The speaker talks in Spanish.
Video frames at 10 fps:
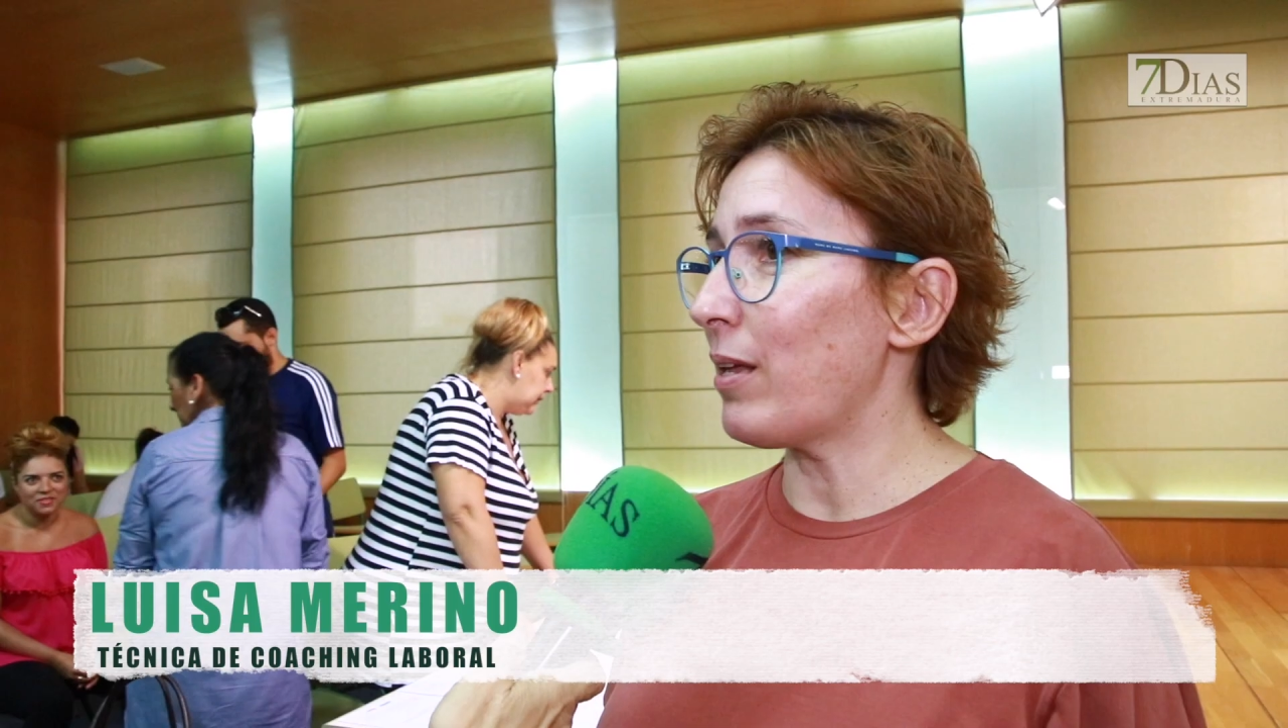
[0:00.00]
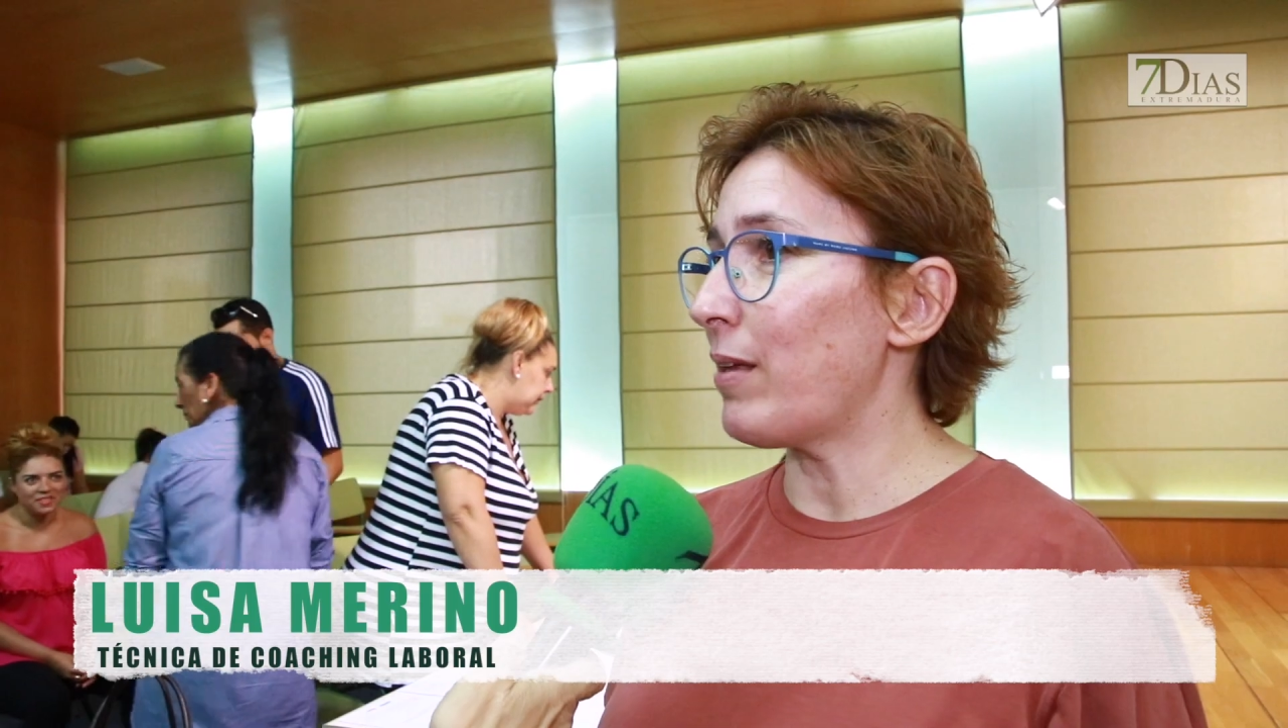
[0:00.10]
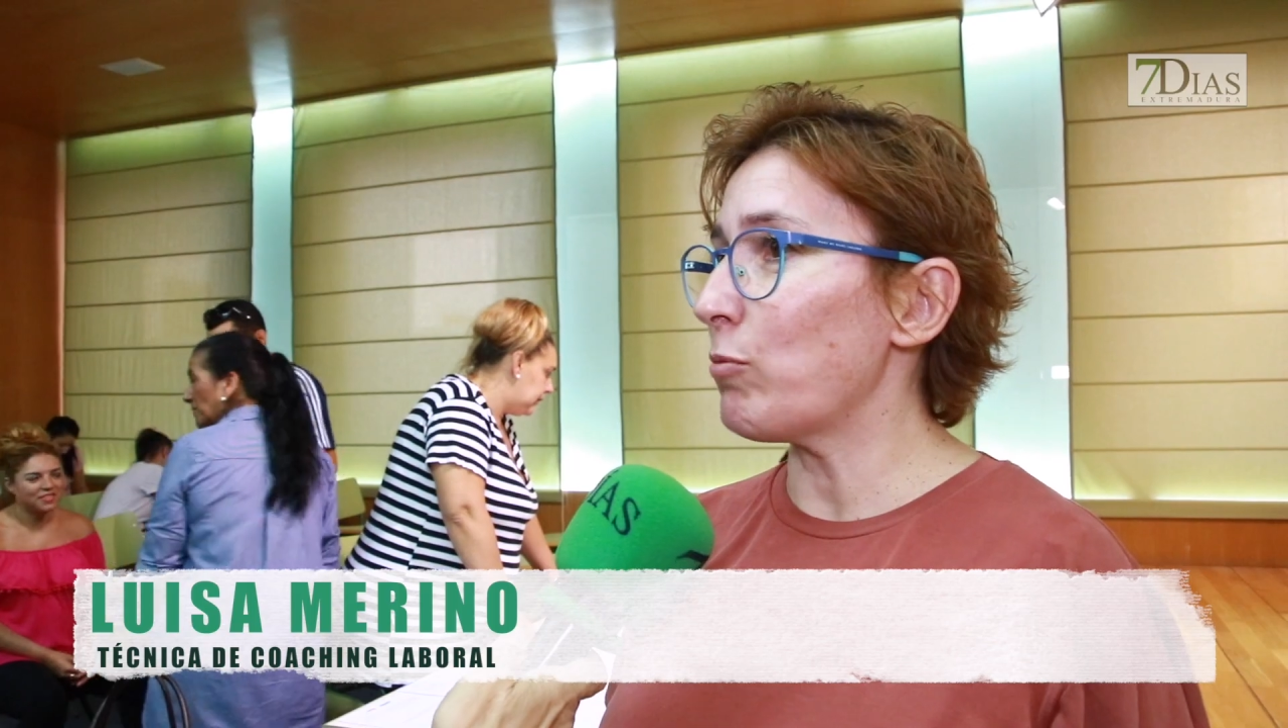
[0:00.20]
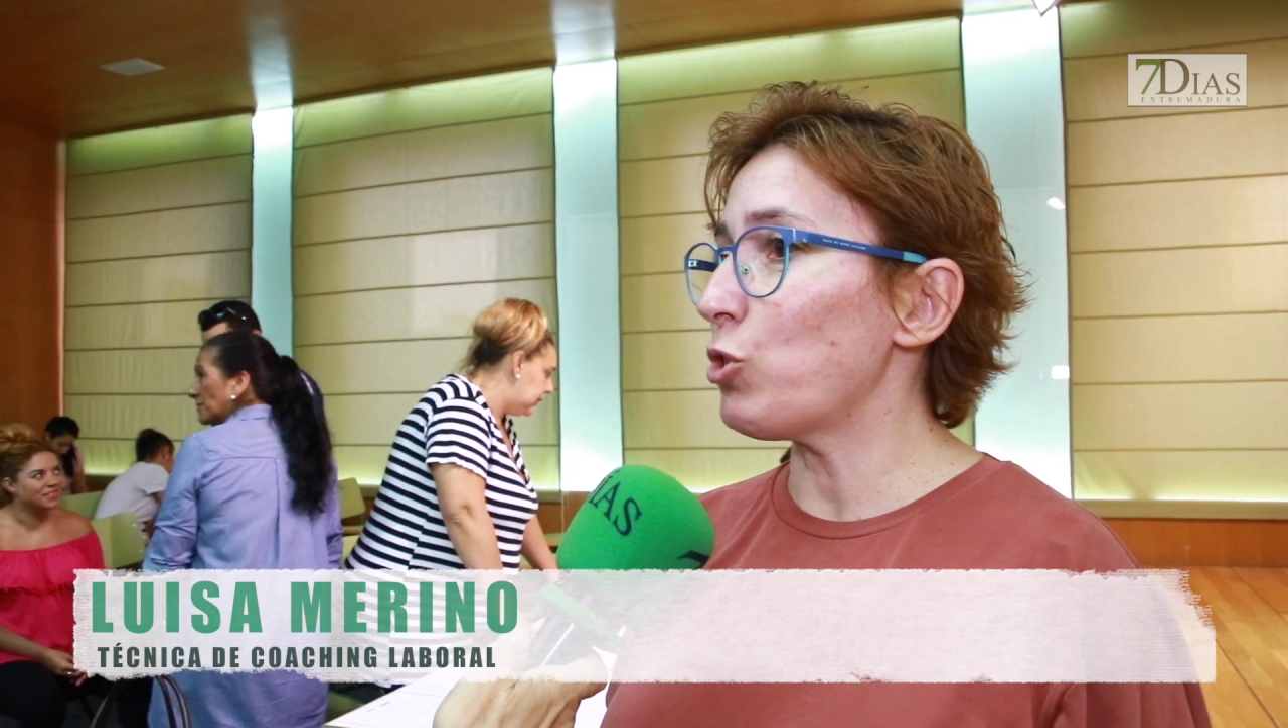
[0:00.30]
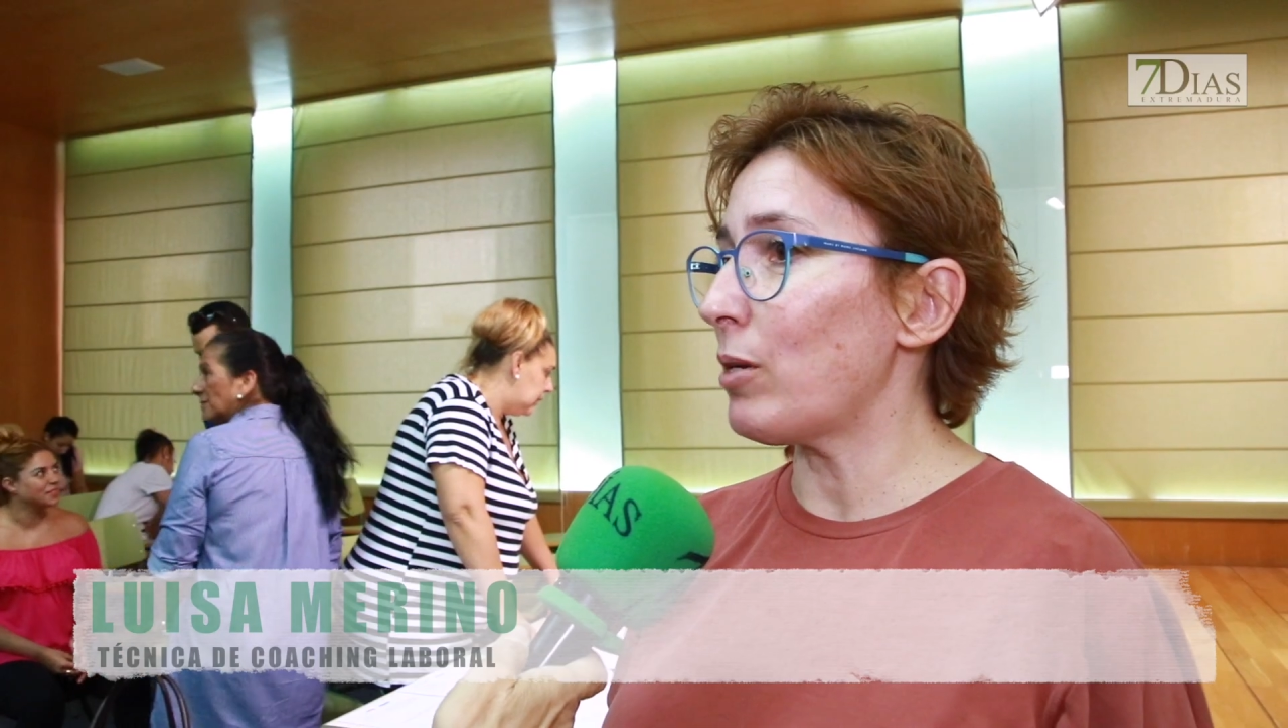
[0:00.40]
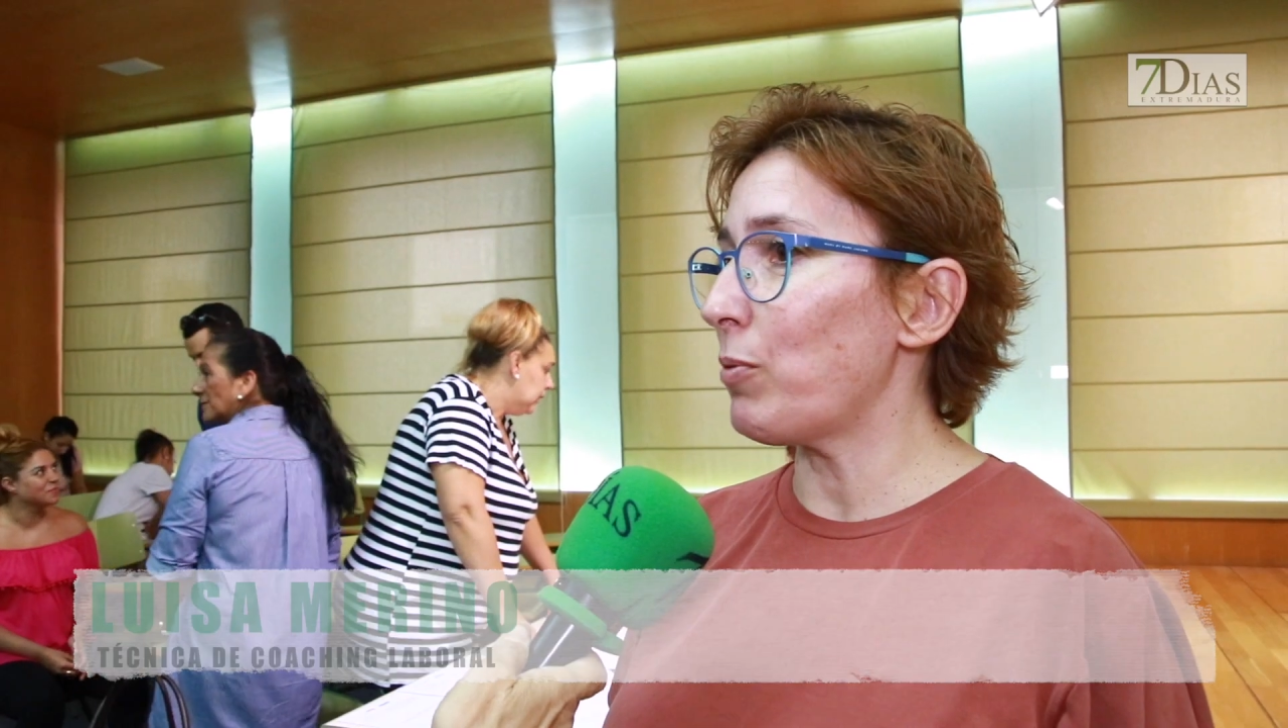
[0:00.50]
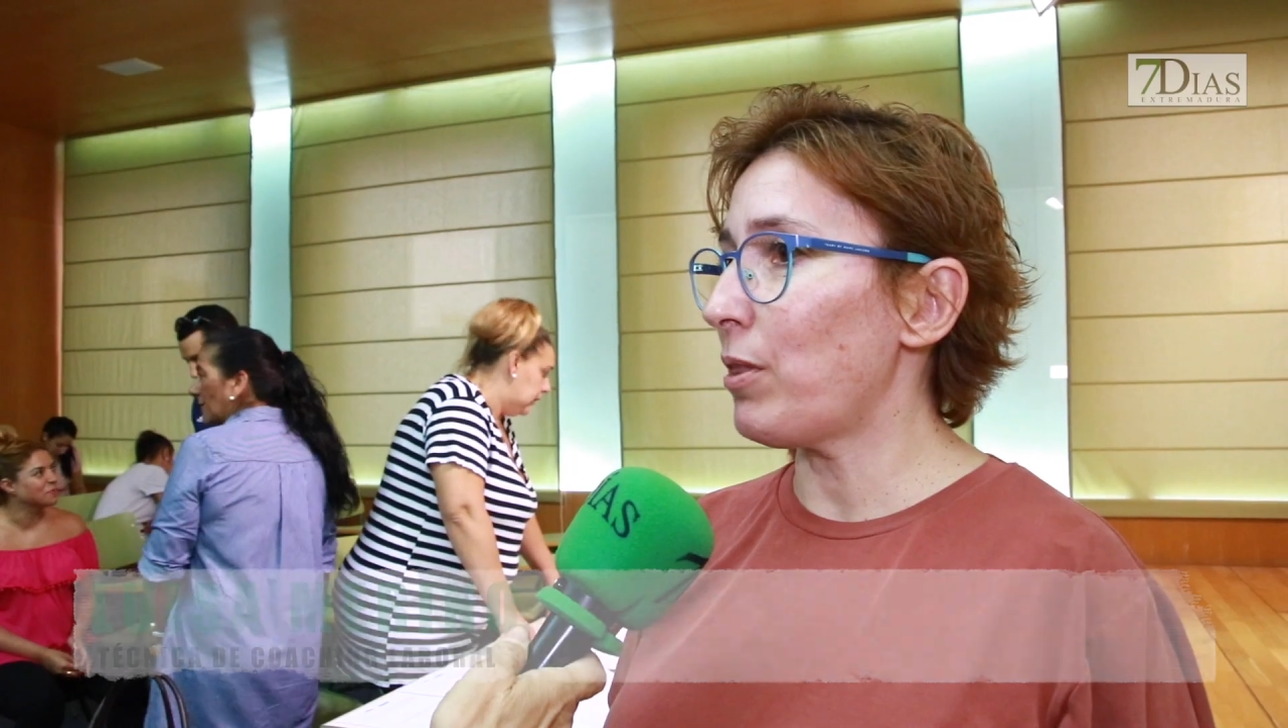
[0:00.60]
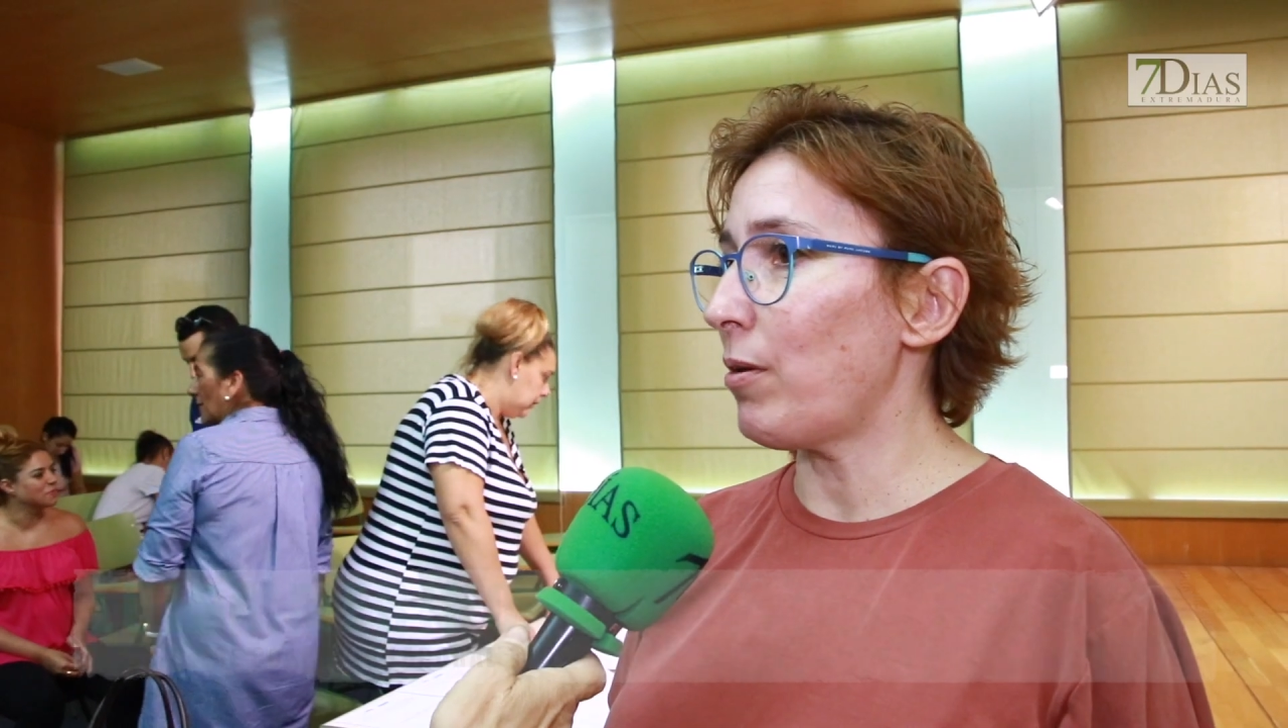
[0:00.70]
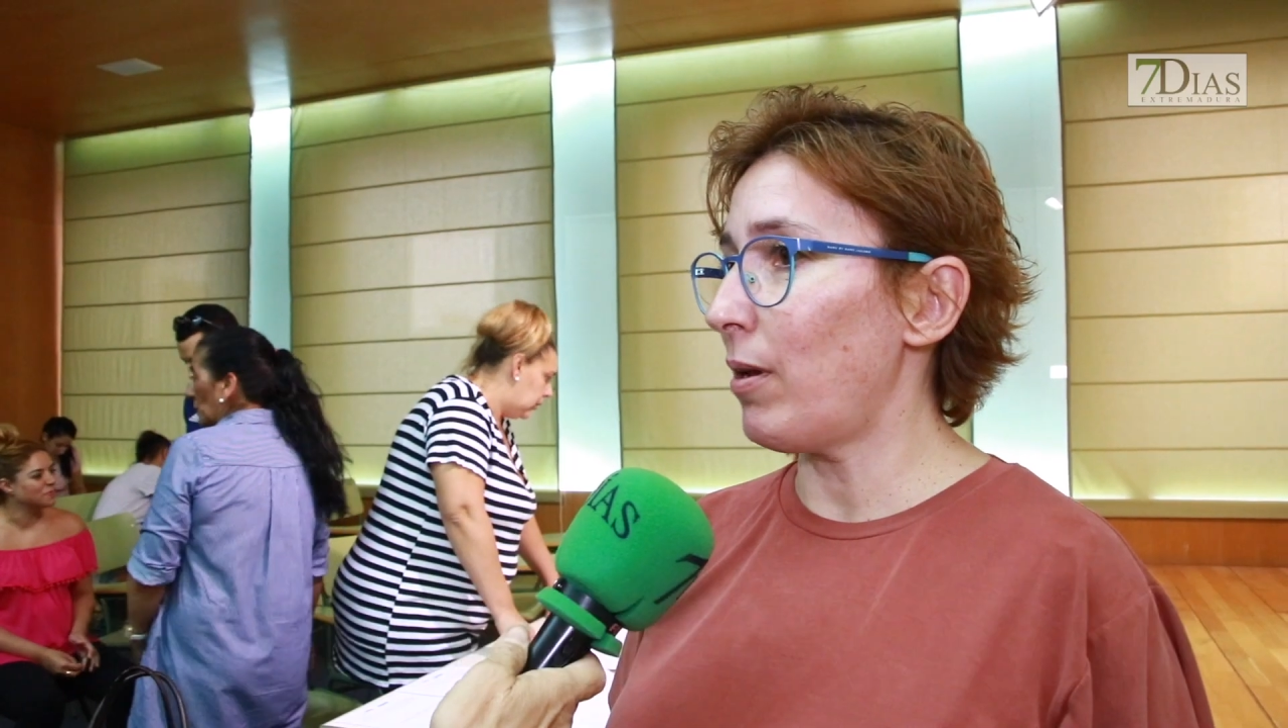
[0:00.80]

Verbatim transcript: y dar un servicio